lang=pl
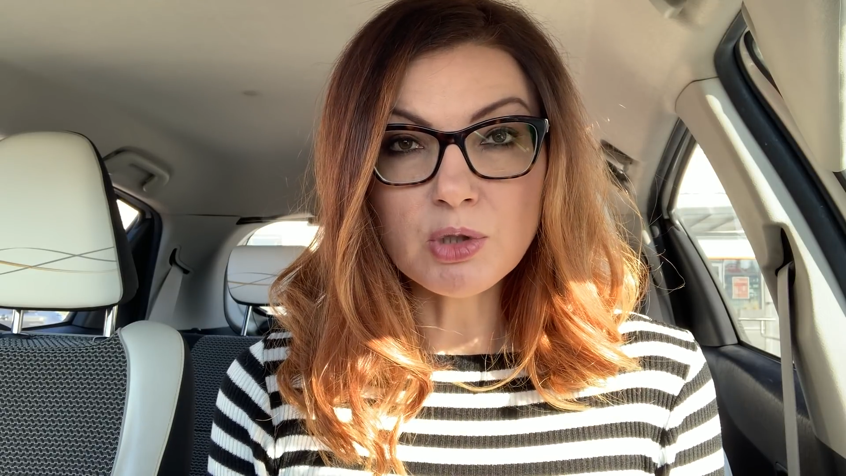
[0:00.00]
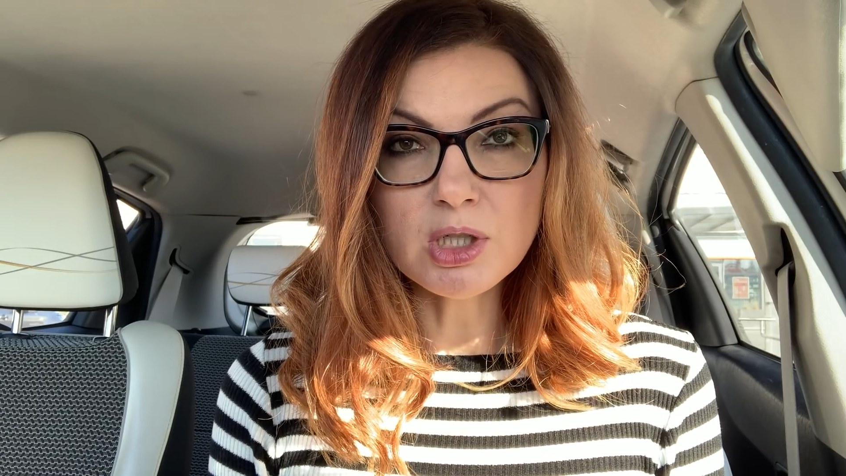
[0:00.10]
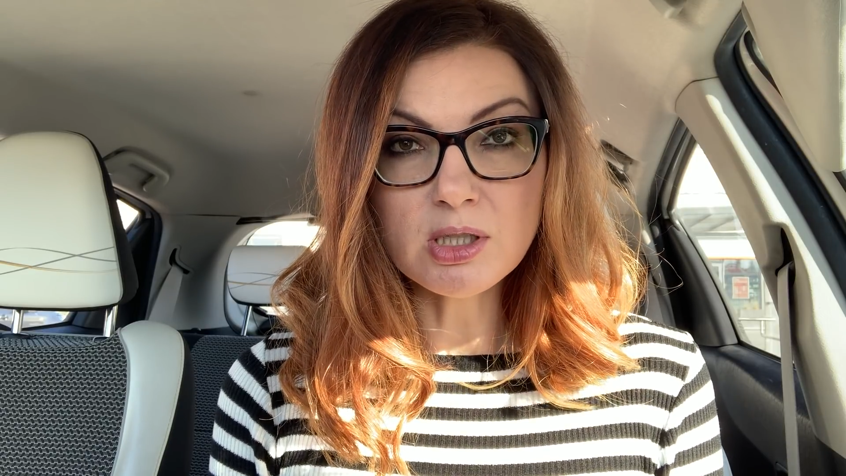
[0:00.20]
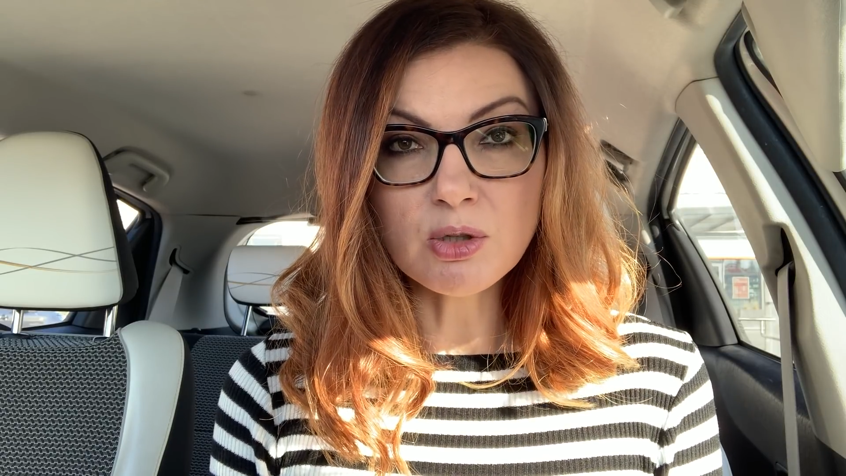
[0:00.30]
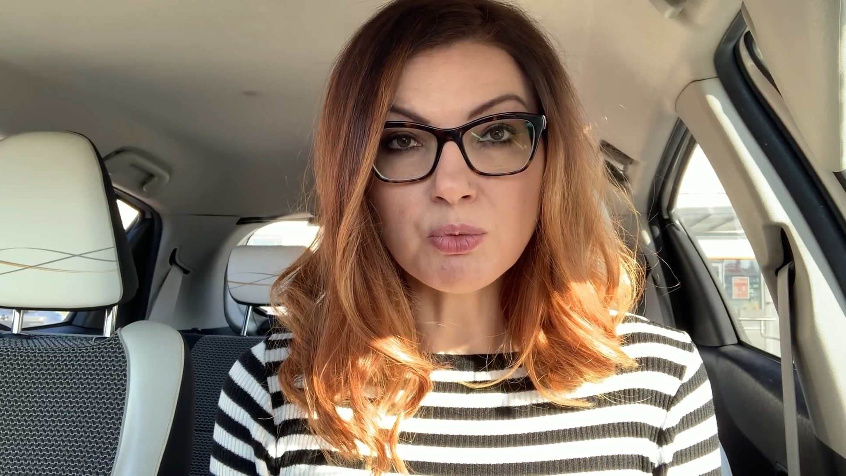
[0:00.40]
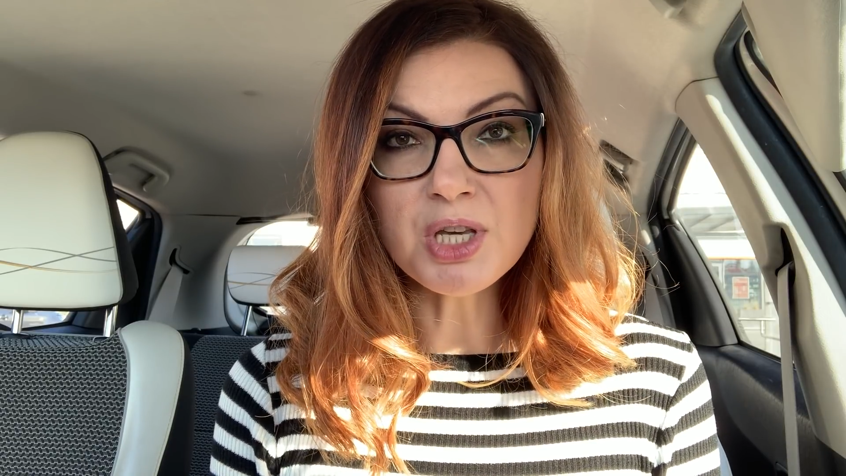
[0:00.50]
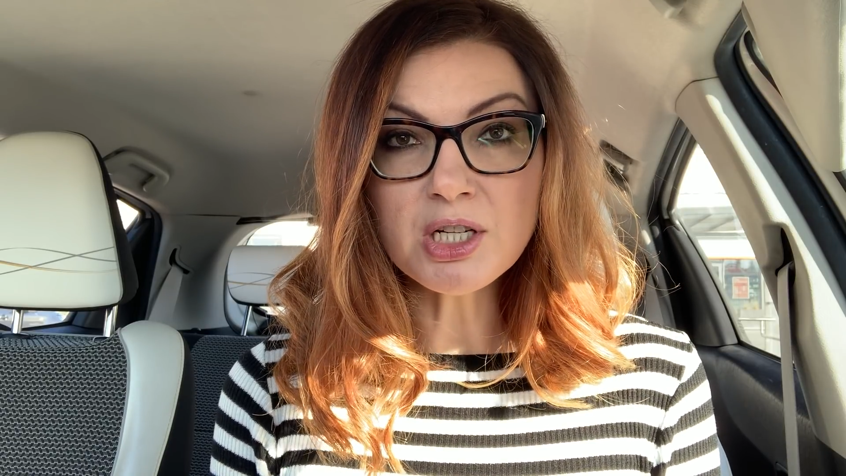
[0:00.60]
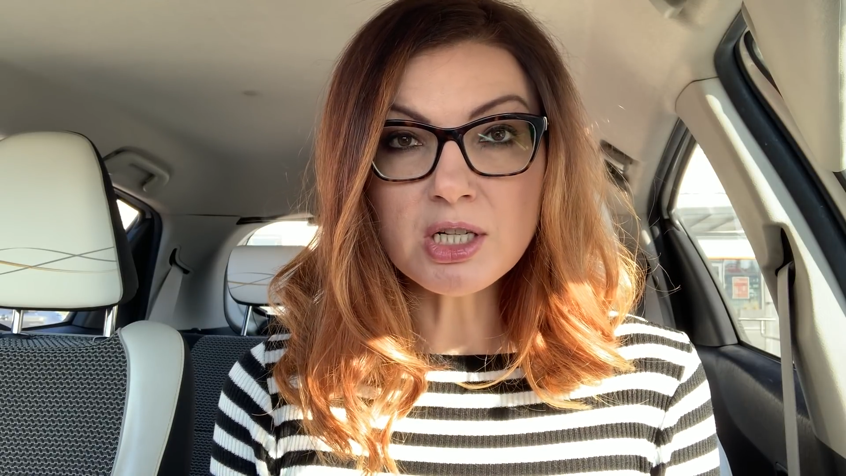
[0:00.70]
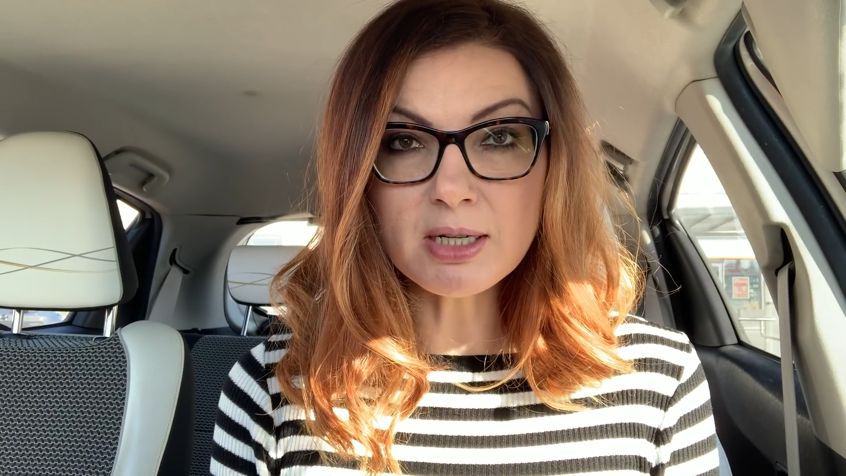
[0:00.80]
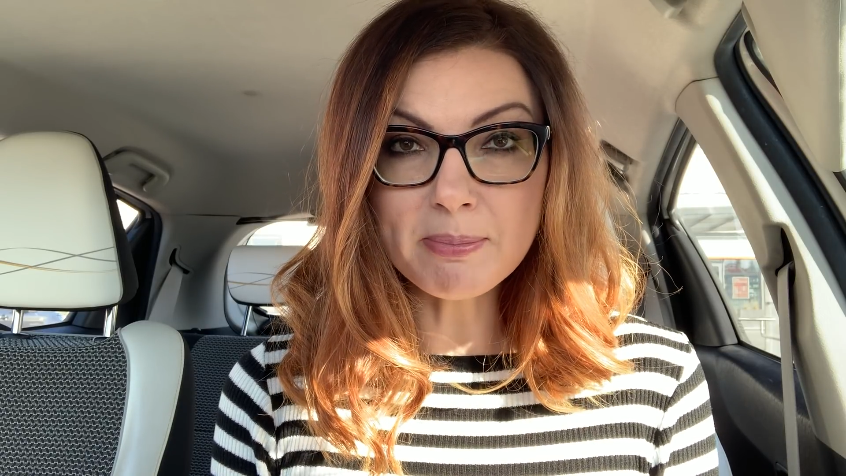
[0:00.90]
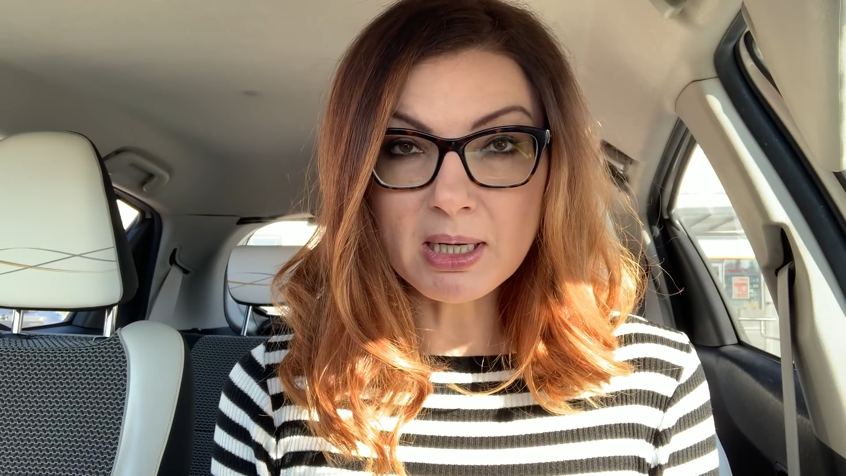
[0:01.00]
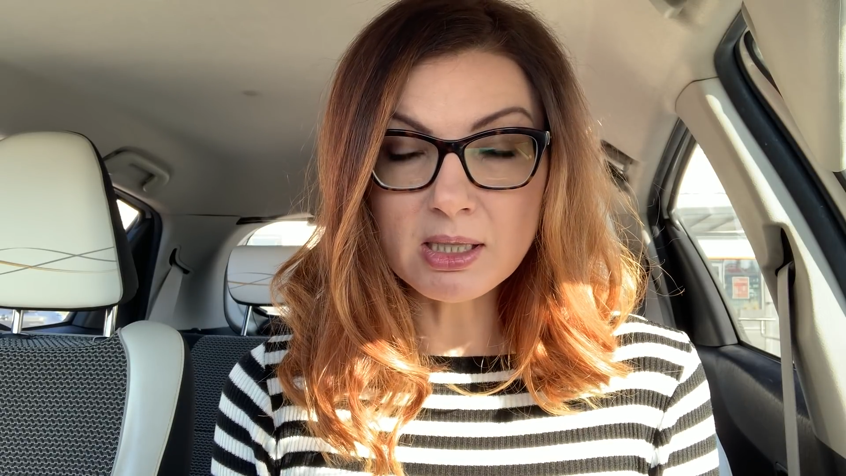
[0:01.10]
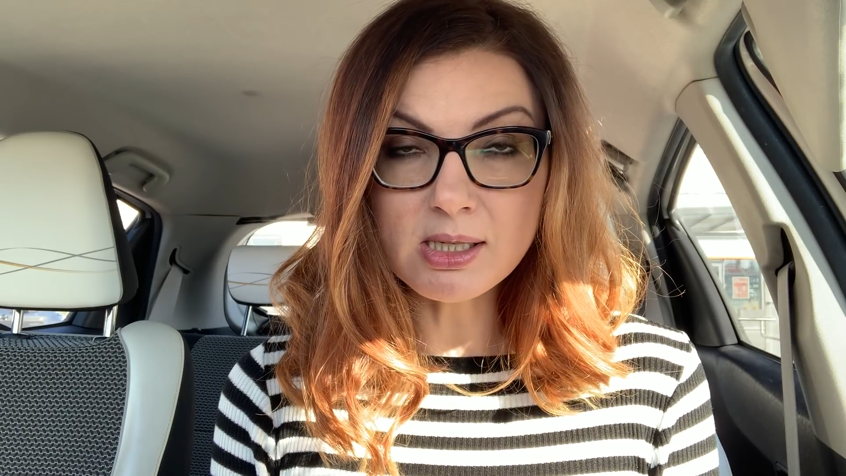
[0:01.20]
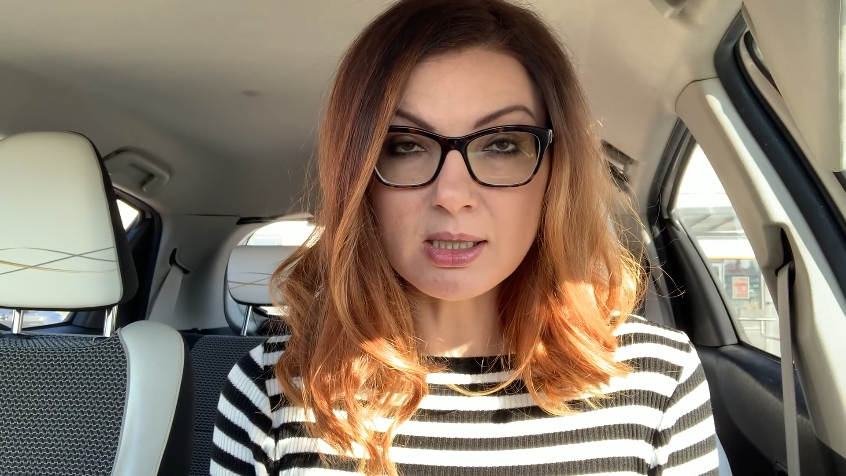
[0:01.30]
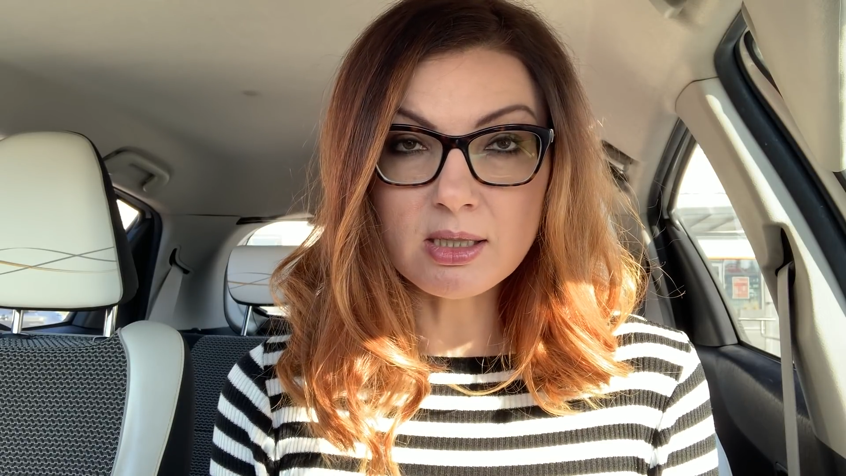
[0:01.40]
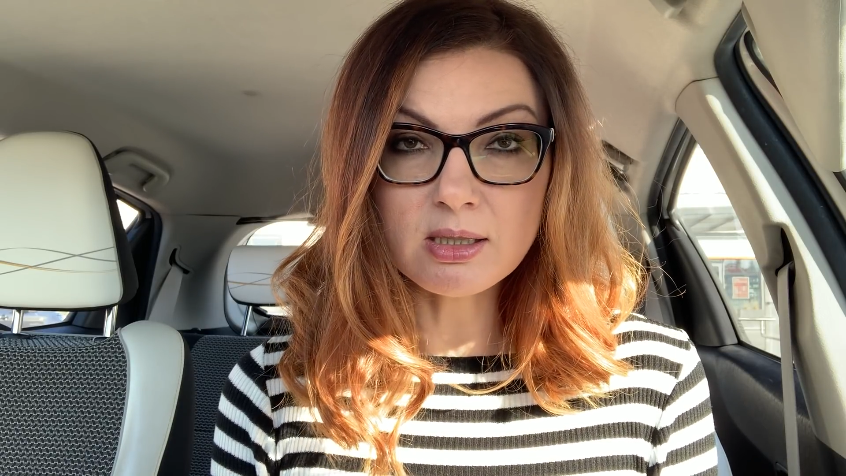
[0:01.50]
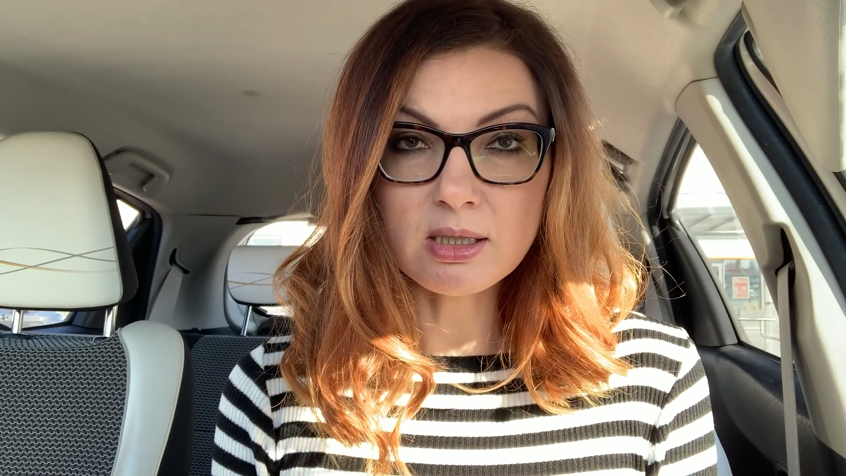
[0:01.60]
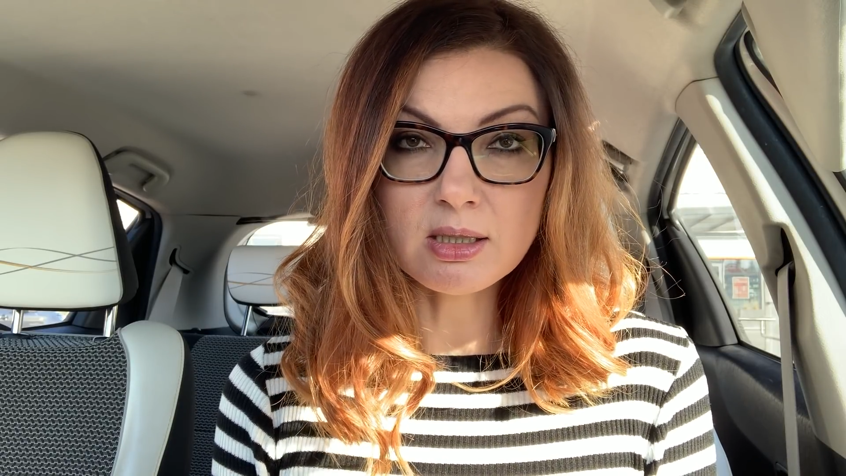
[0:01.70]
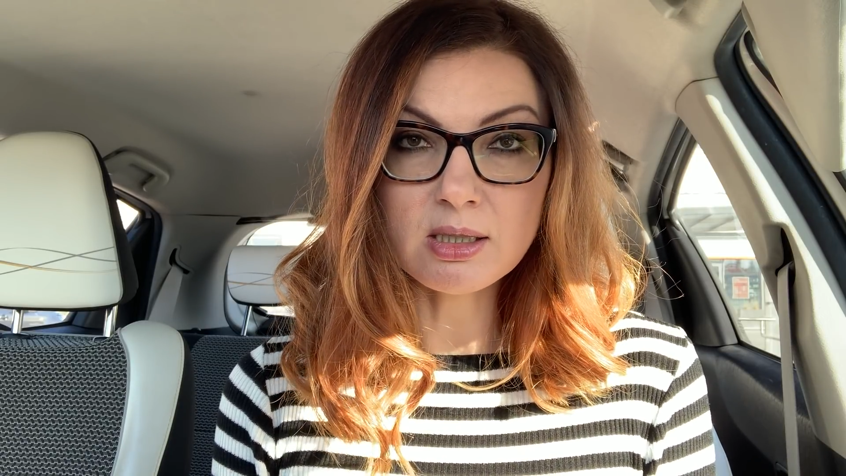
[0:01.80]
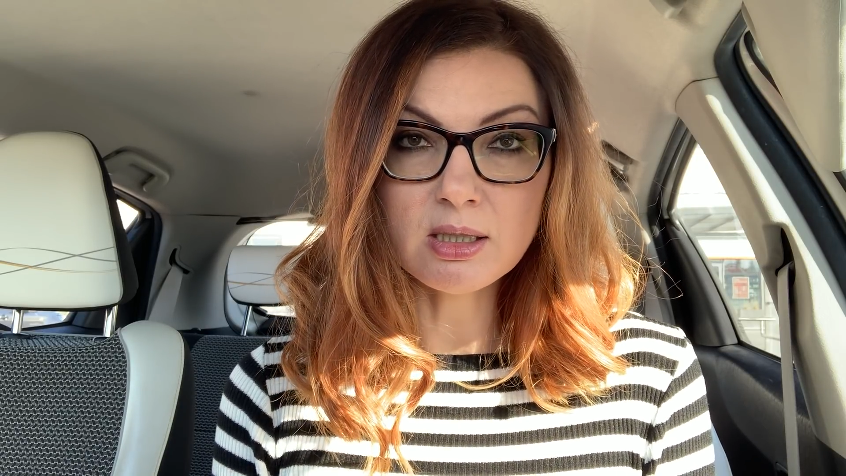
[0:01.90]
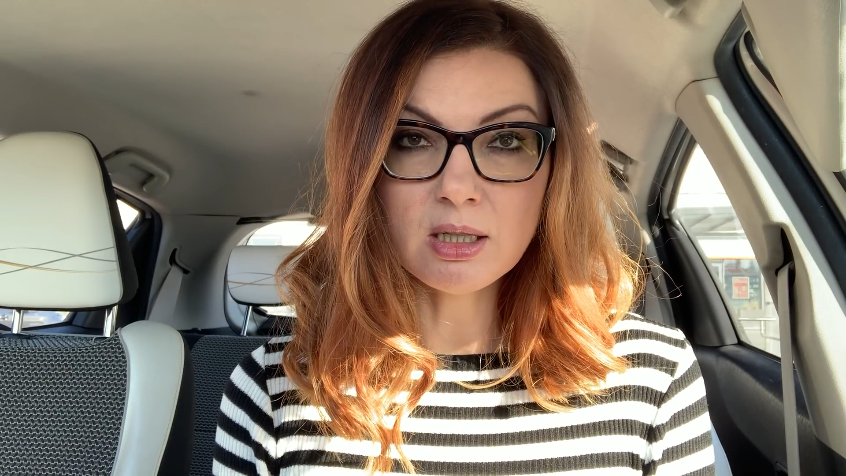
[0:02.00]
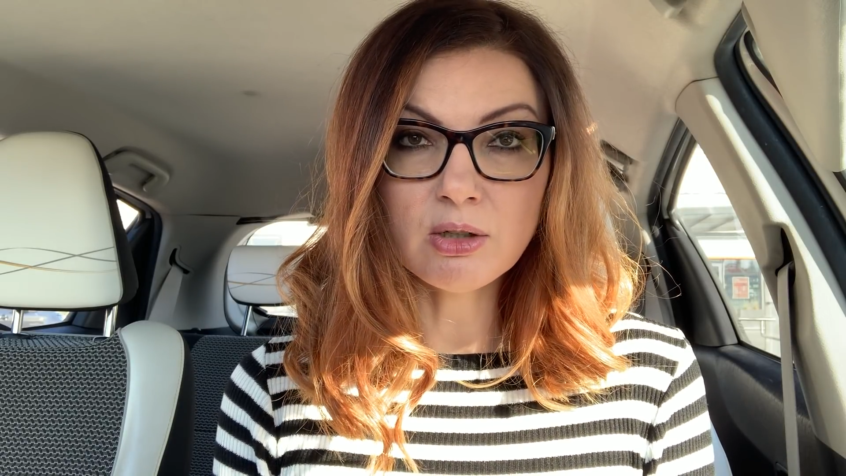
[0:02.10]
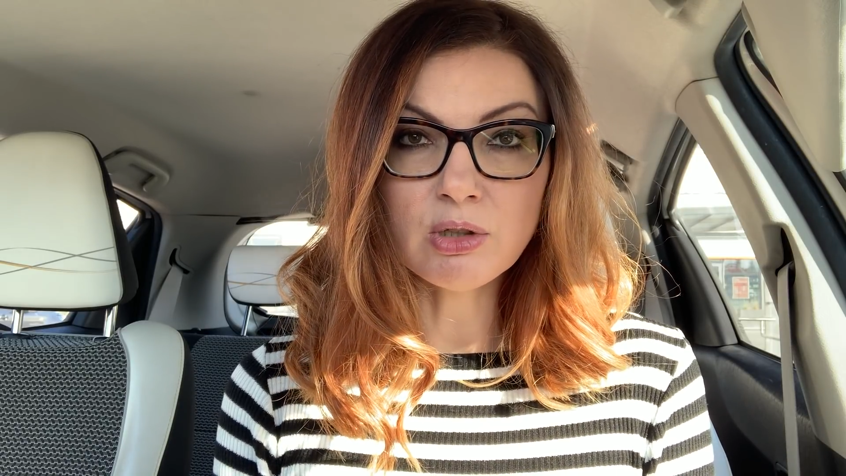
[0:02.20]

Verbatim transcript: że są jeszcze bardziej restrykcyjne